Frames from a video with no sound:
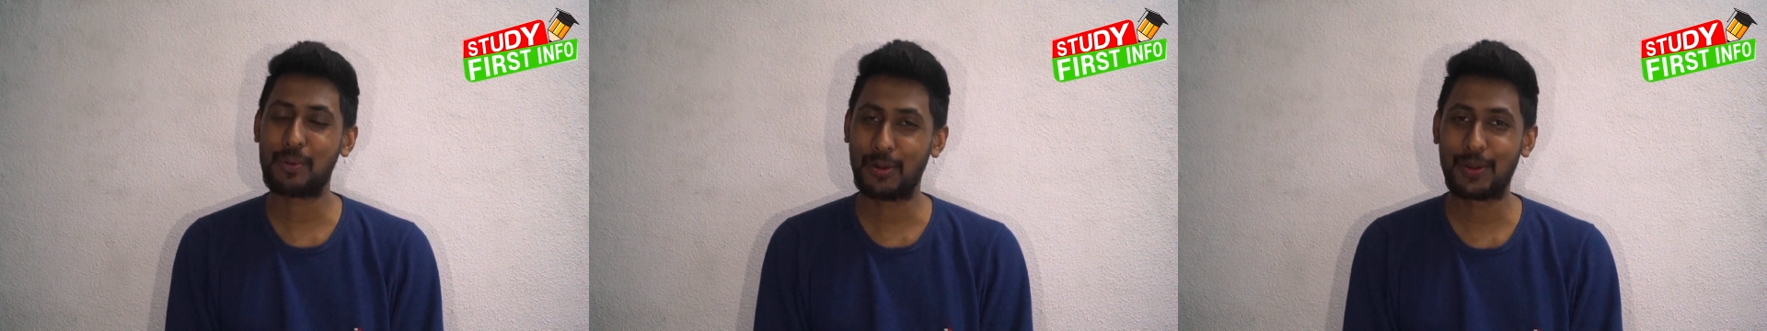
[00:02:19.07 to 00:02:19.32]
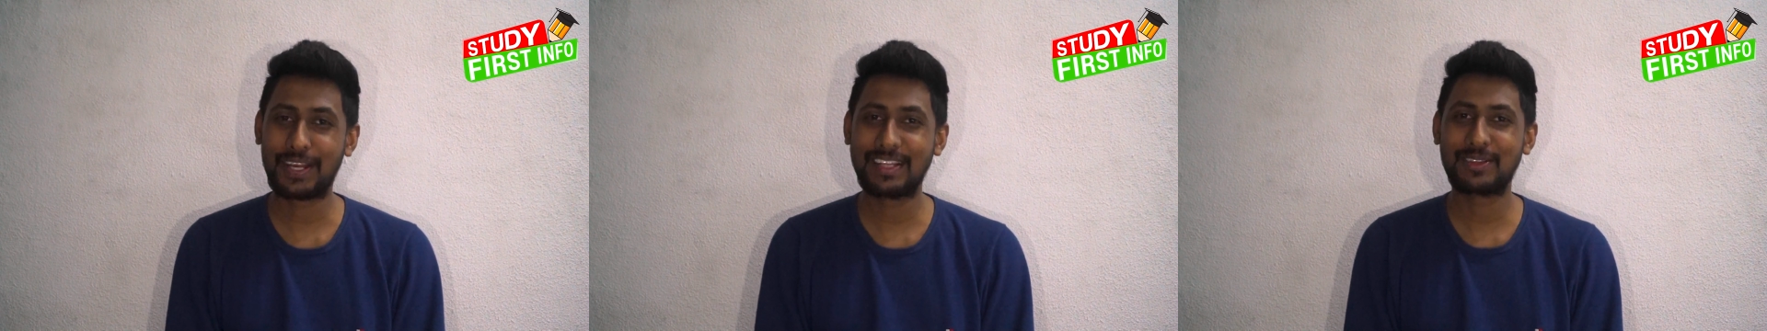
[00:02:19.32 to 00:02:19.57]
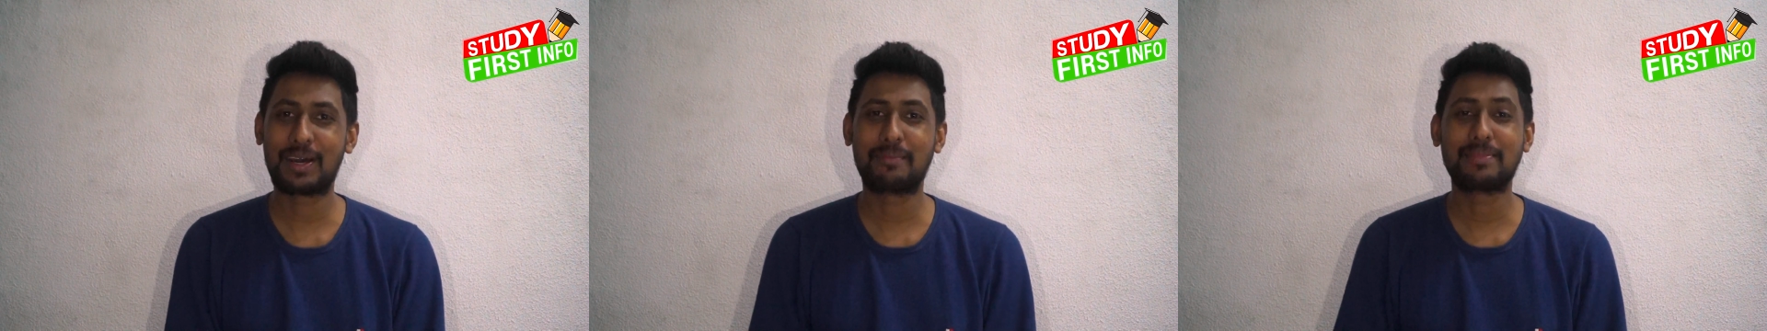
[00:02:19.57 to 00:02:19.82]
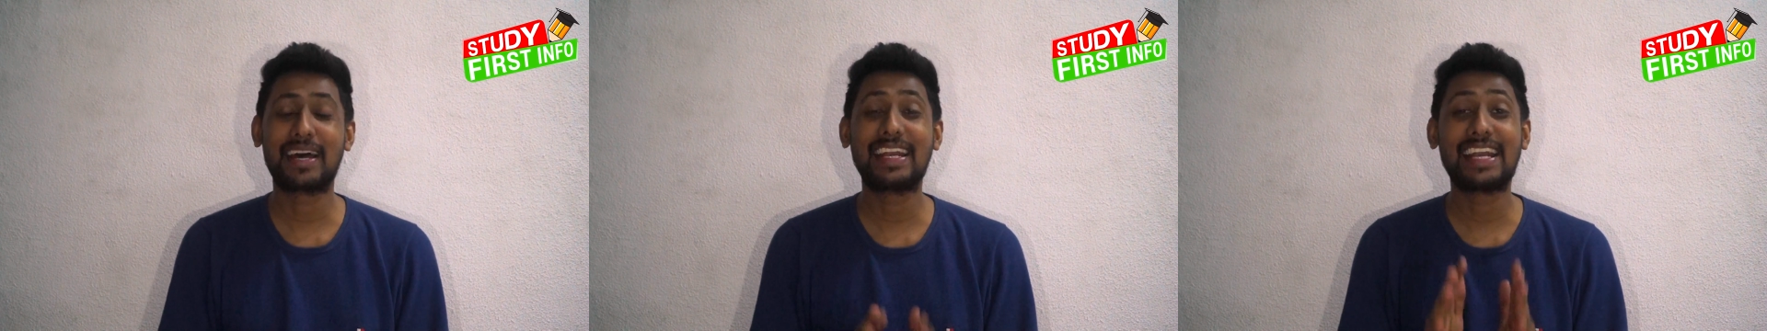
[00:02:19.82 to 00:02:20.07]
পরেও কিন্তু
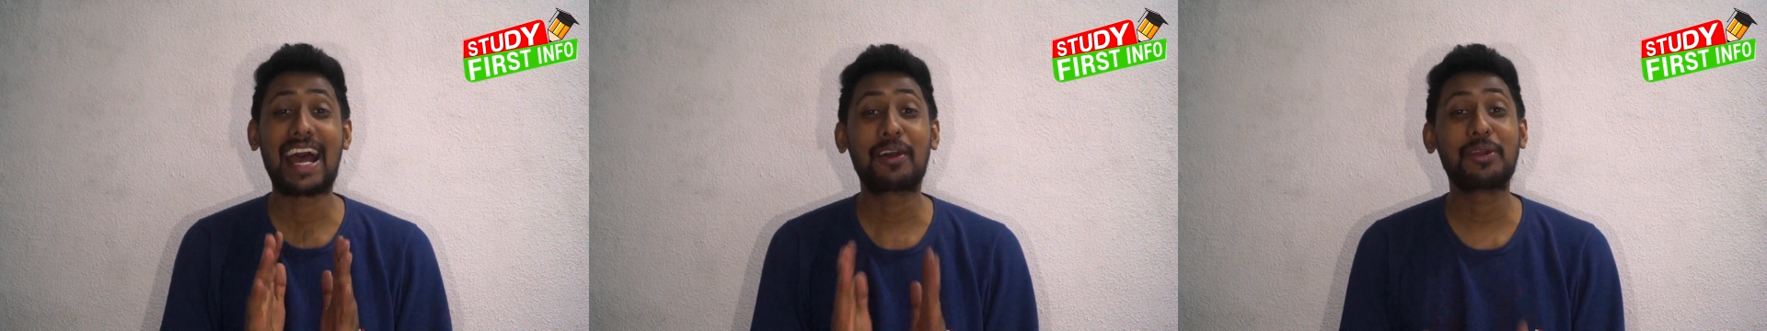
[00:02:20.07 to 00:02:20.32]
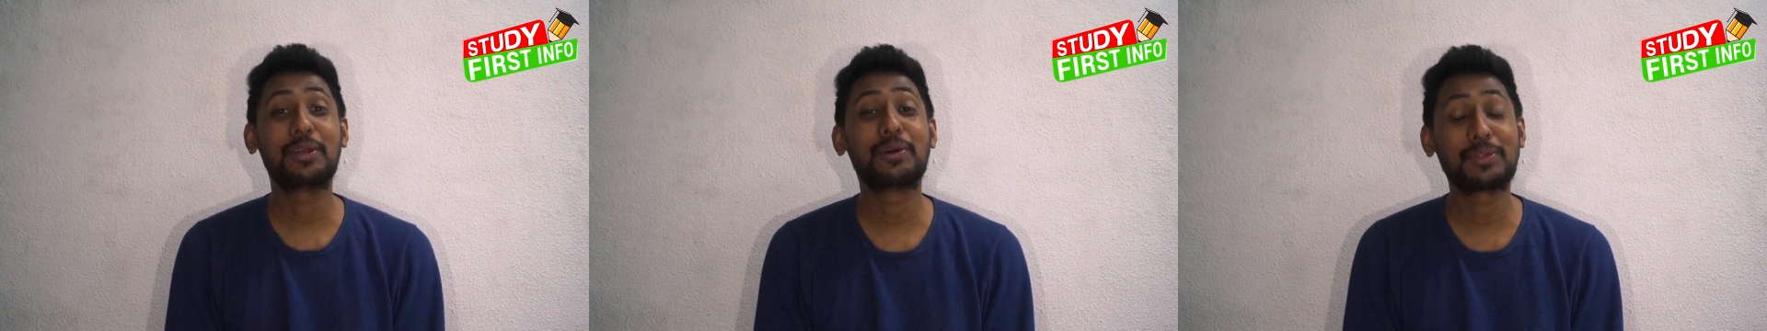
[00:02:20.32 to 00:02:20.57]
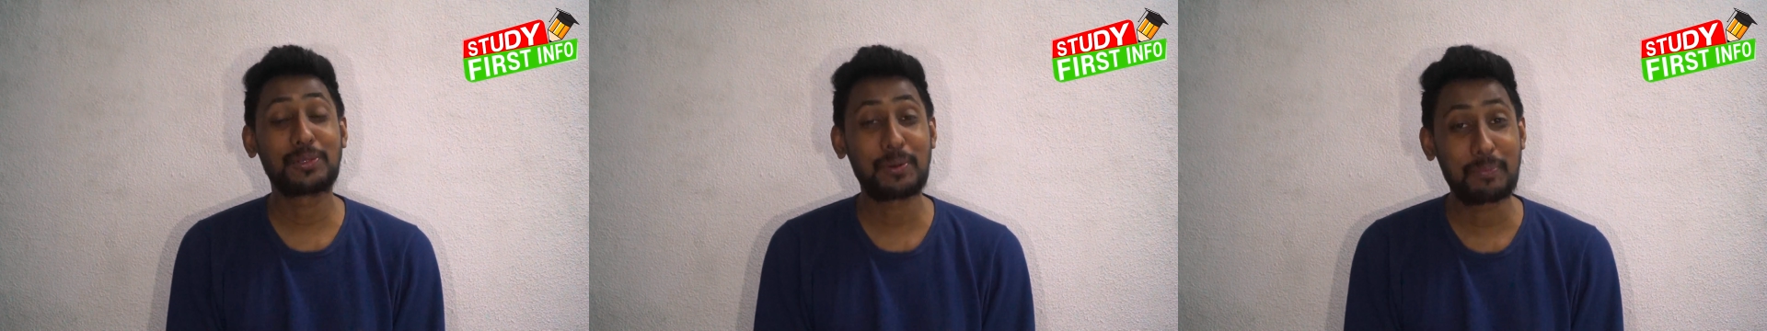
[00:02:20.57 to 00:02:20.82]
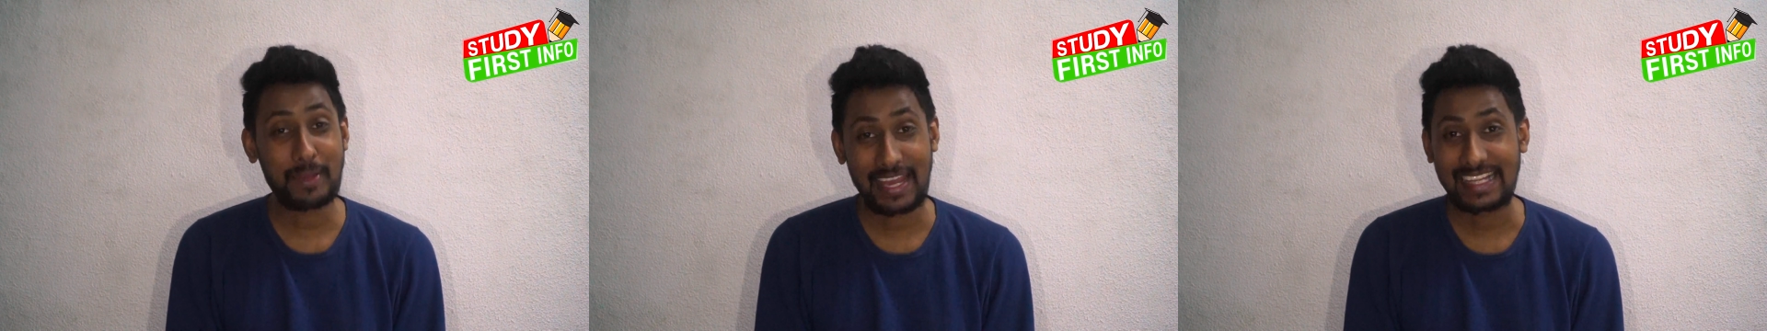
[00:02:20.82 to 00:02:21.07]
আমরা নাগরিকত্ব
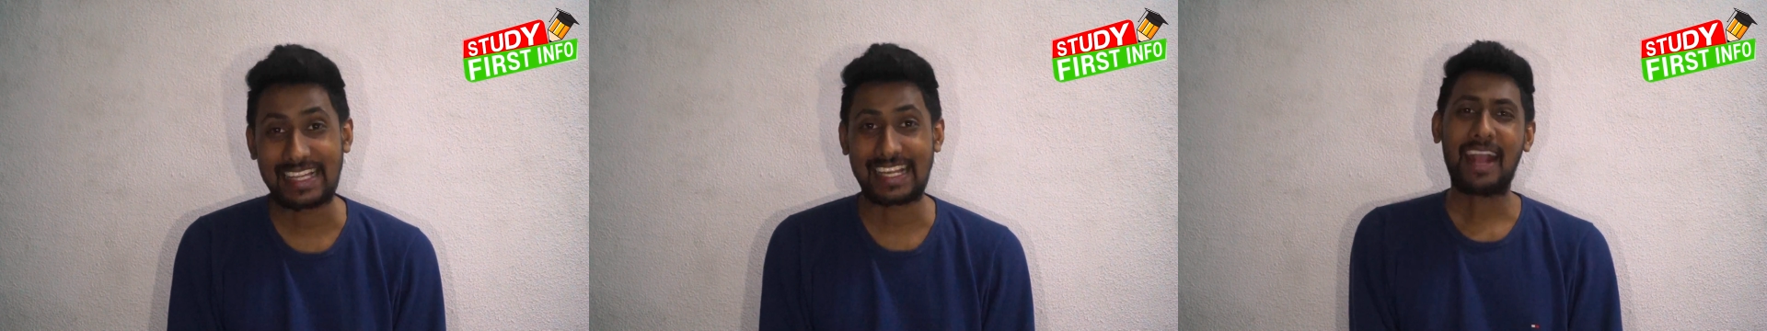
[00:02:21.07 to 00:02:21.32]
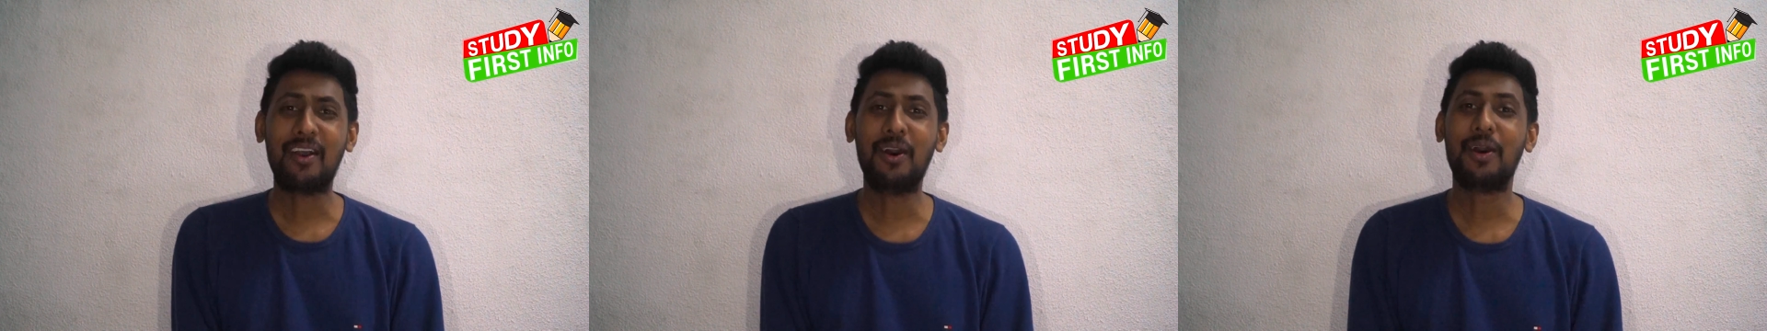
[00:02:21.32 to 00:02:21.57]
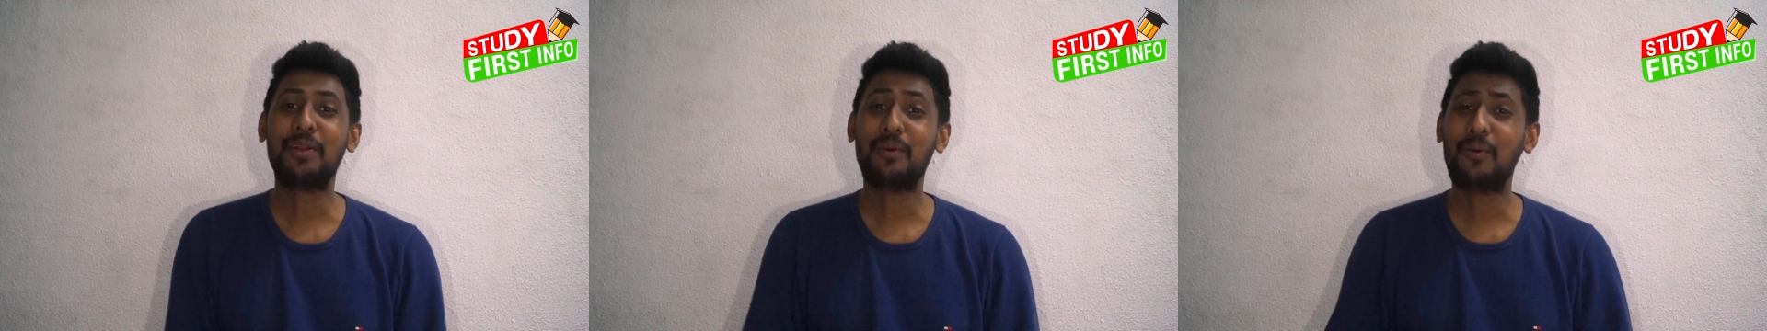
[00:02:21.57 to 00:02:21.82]
পেয়ে থাকি এখন